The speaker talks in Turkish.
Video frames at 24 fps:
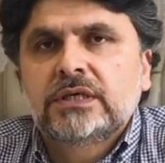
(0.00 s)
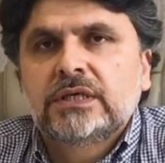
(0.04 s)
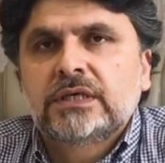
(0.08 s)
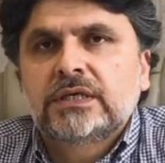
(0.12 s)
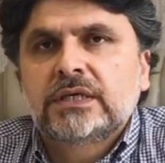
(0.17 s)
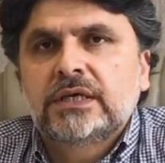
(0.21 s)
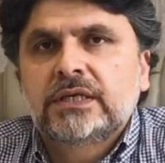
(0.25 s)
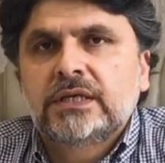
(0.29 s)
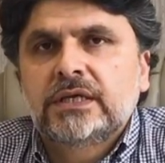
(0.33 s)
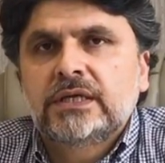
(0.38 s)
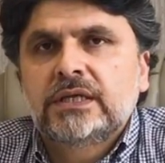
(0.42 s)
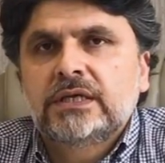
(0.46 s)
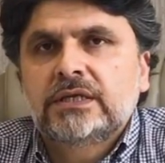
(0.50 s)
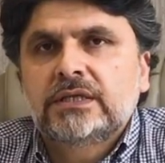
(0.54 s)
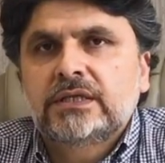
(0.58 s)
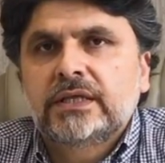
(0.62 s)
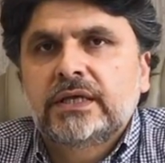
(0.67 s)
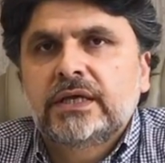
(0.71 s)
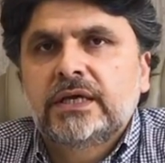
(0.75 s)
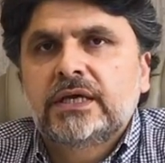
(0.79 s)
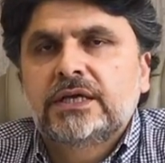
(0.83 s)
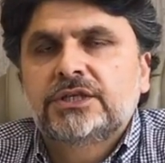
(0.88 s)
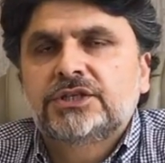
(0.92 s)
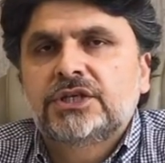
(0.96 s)
Genellikle
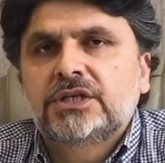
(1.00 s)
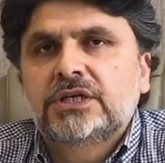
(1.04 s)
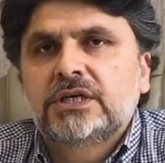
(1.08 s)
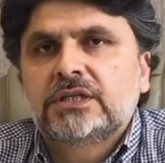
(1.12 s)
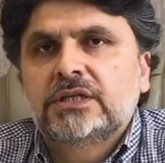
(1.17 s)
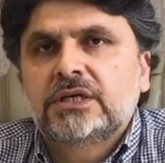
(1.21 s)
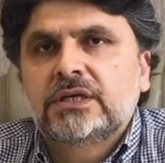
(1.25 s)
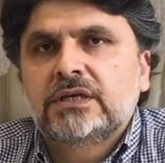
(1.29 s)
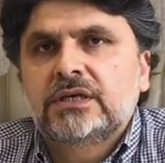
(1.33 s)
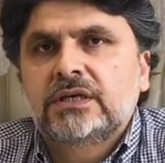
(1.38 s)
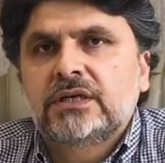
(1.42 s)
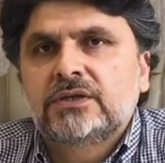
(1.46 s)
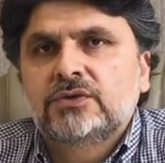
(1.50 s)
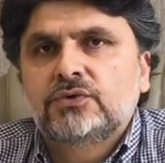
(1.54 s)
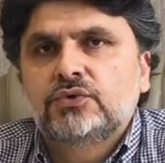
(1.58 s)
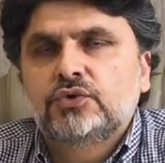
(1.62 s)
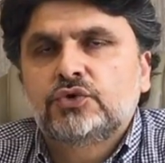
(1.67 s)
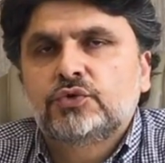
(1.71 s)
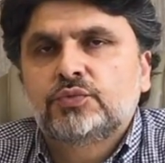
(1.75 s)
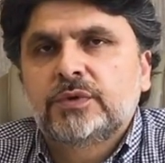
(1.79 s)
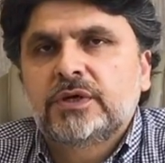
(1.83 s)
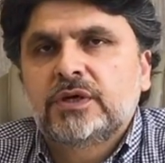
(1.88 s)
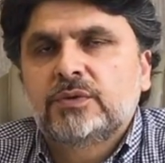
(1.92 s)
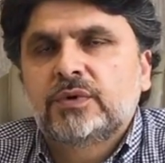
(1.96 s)
HCG değerlerinin
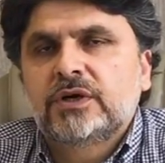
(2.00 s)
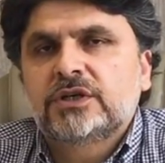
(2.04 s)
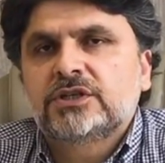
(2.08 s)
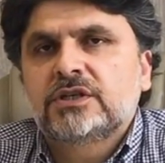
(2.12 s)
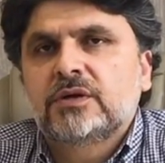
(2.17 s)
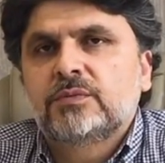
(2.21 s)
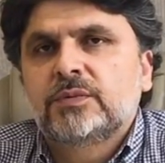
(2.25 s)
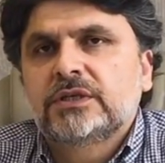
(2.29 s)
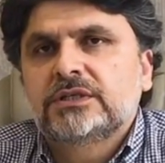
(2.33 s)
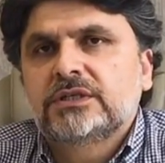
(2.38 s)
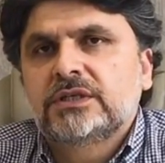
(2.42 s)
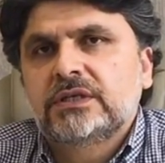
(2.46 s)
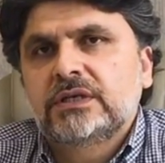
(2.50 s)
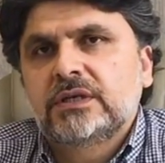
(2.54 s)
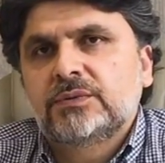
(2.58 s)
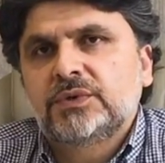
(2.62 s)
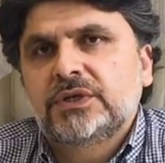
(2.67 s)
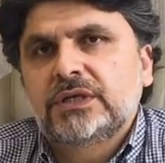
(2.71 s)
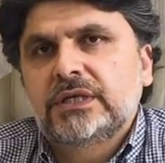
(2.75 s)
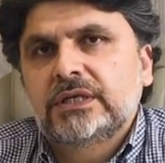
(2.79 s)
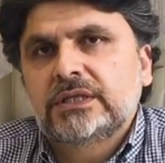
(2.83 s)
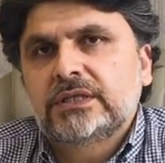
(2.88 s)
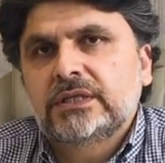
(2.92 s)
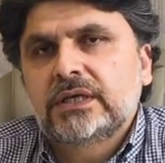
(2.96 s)
düşmeye başlamasıyla
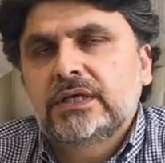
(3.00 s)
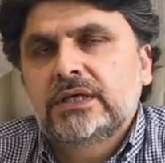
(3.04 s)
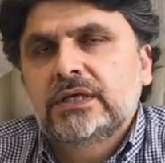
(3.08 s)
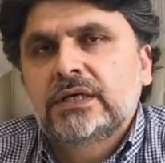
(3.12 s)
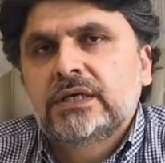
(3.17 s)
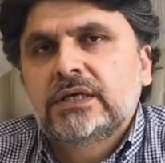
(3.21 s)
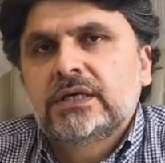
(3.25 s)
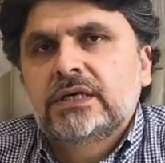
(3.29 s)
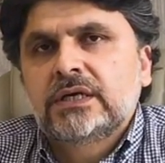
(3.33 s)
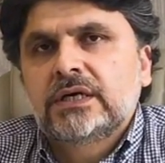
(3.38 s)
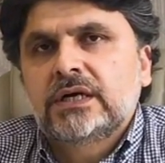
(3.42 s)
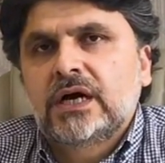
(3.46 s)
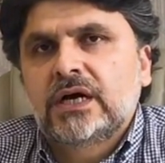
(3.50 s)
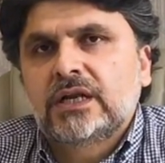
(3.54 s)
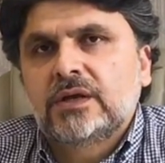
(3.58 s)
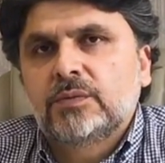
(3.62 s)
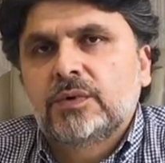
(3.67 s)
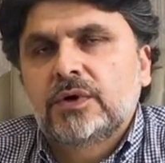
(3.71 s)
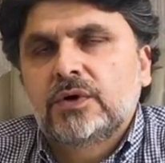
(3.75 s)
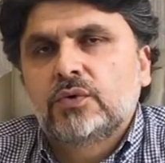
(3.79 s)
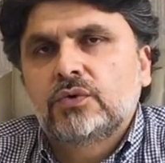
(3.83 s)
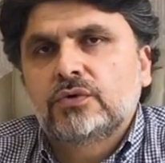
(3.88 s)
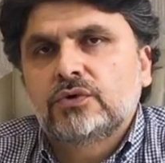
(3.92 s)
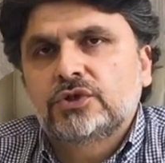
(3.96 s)
birlikte
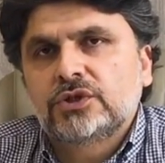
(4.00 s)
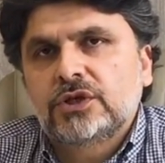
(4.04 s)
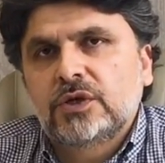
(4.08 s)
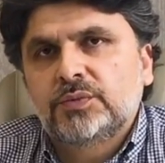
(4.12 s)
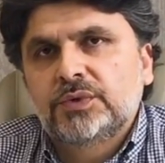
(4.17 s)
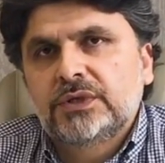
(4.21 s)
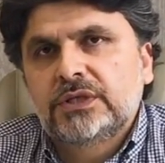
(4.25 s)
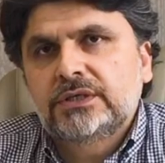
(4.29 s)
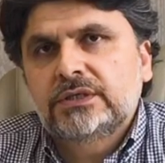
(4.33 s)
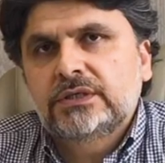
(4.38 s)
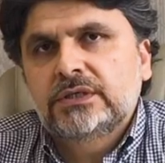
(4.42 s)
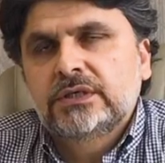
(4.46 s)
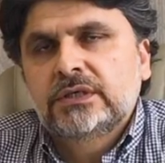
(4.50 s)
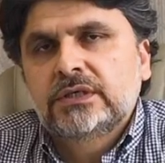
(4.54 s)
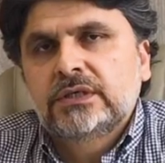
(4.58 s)
kanama oluşabilir.